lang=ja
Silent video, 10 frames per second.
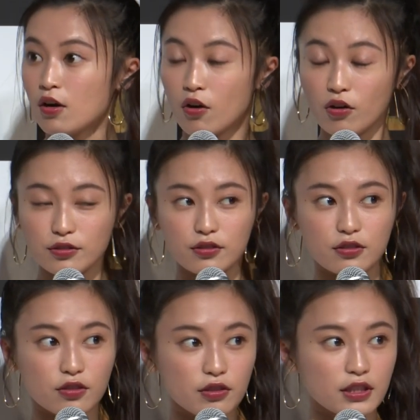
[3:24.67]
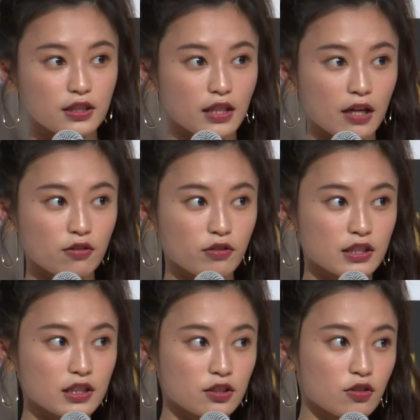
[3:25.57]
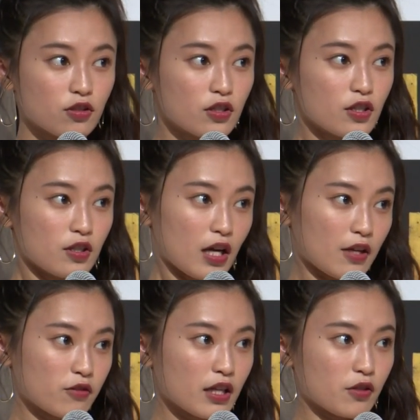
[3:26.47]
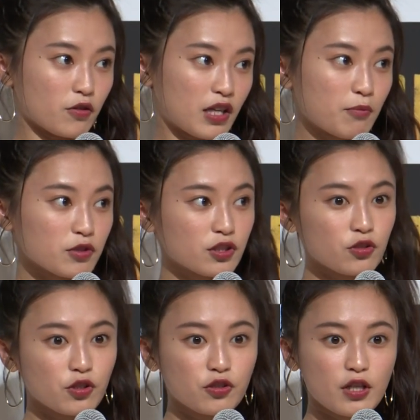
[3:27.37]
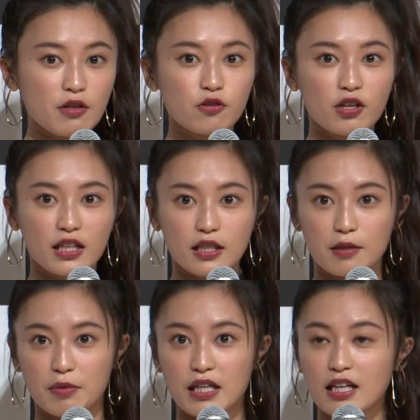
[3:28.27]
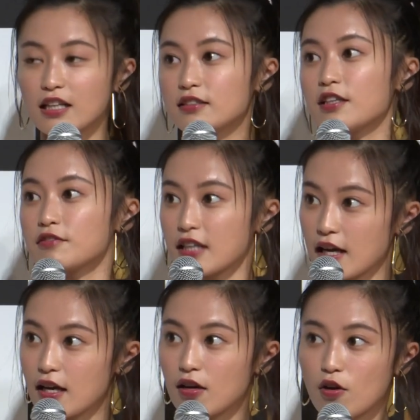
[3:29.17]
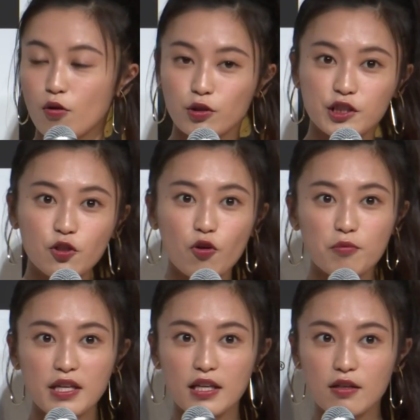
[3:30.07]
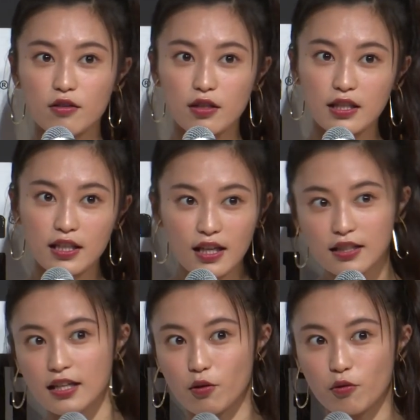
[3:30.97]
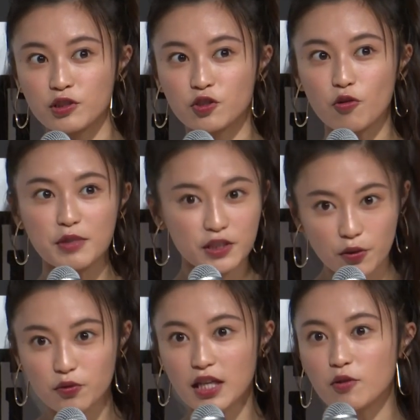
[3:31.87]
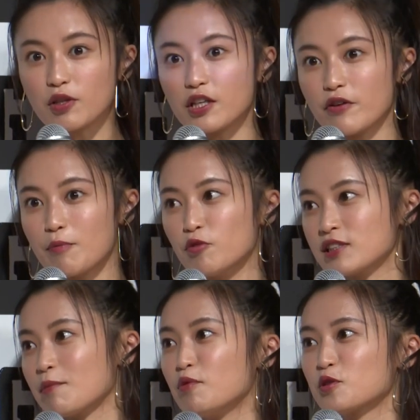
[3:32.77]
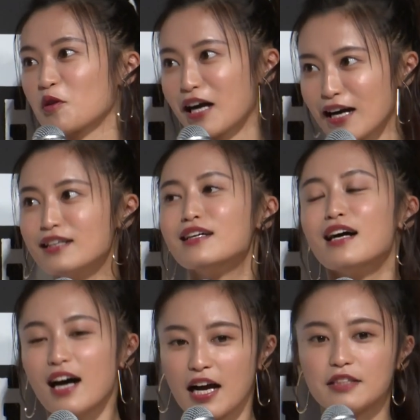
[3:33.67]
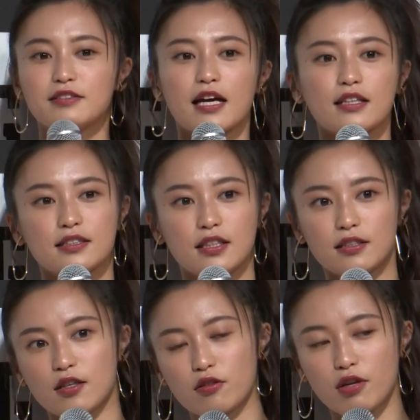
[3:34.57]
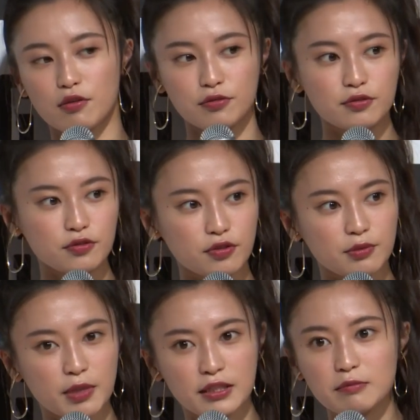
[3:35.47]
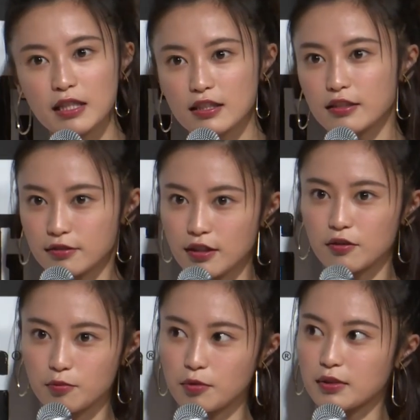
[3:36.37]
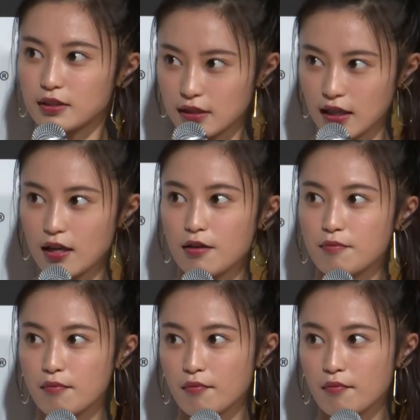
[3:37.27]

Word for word: 本当にあの私のあのなていうの気持ちの揺れ動き方に敏感なので落ち込み切らないで落ち込みそうな時にはもうサポートが入る体制なのは本当に恵まれてるなと思いますね。